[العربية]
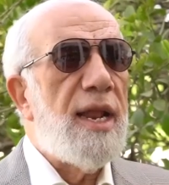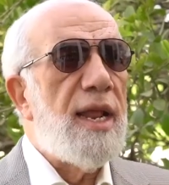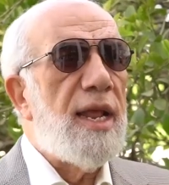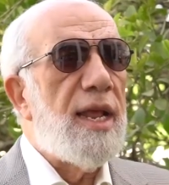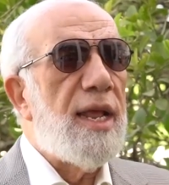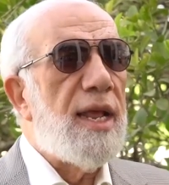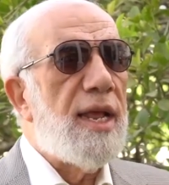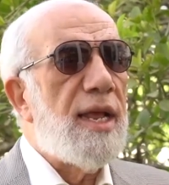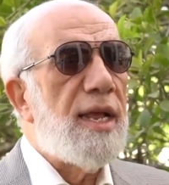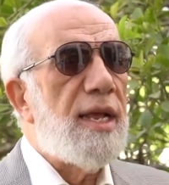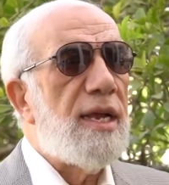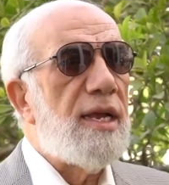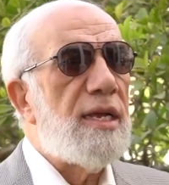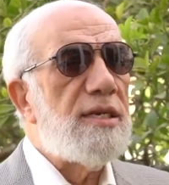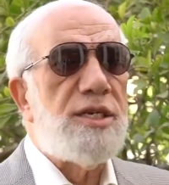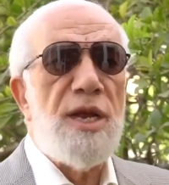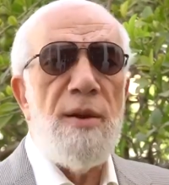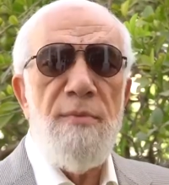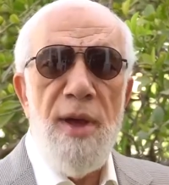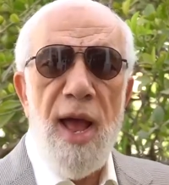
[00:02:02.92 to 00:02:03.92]
آه،
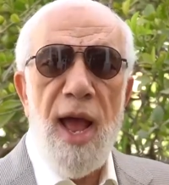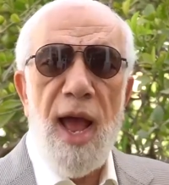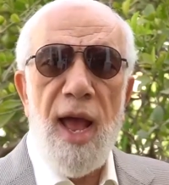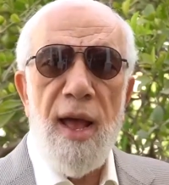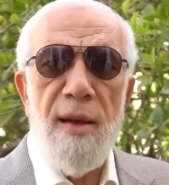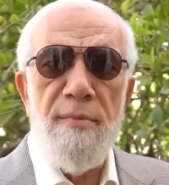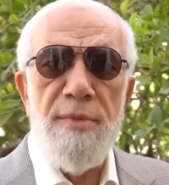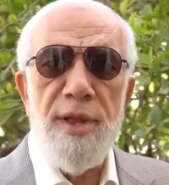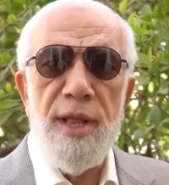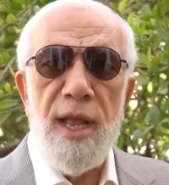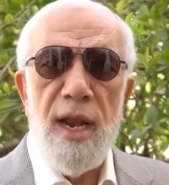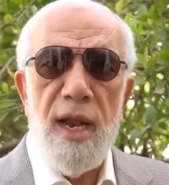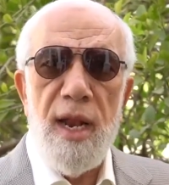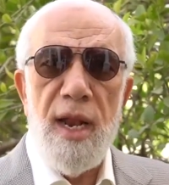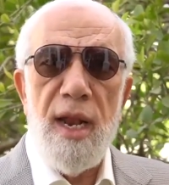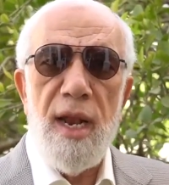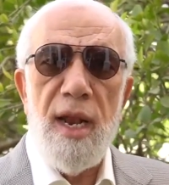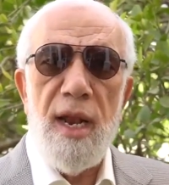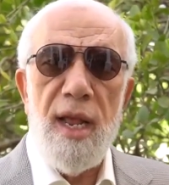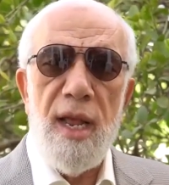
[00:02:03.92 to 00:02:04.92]
جماعه من
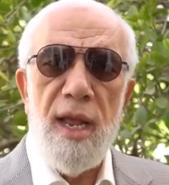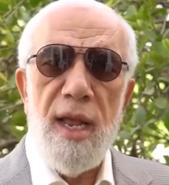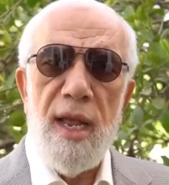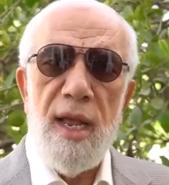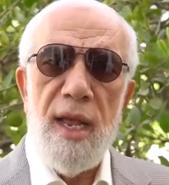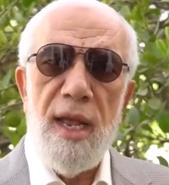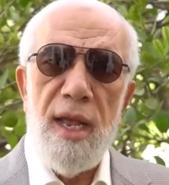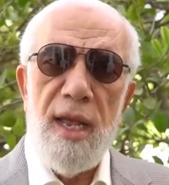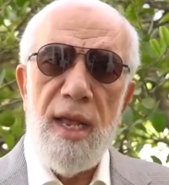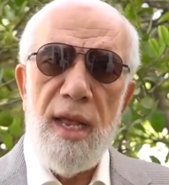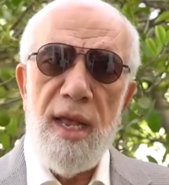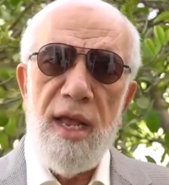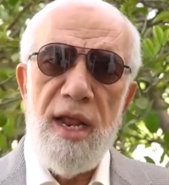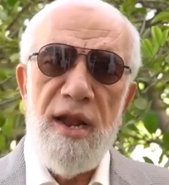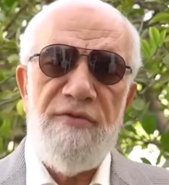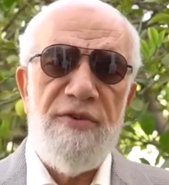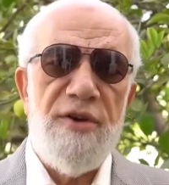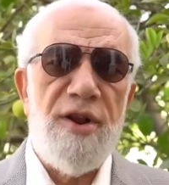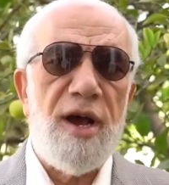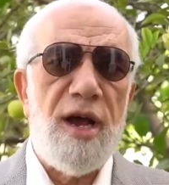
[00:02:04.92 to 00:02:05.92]

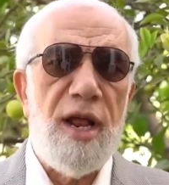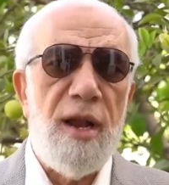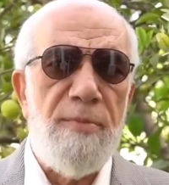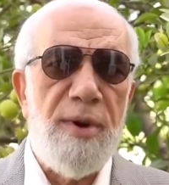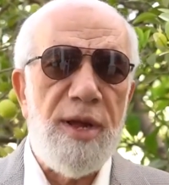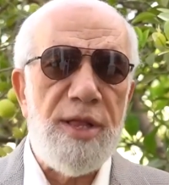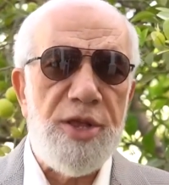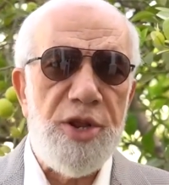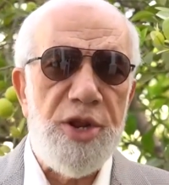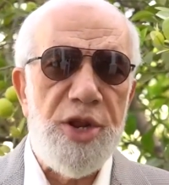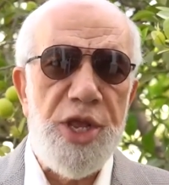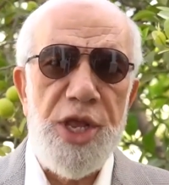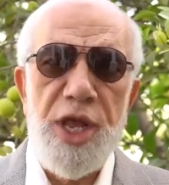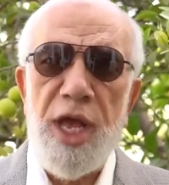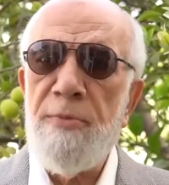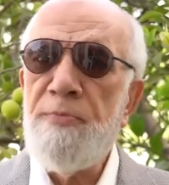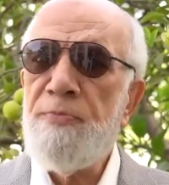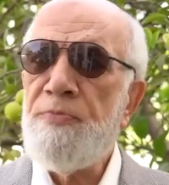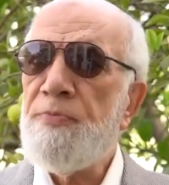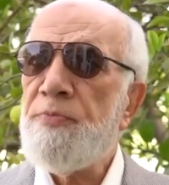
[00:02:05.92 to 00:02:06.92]
الفرق الباطنيه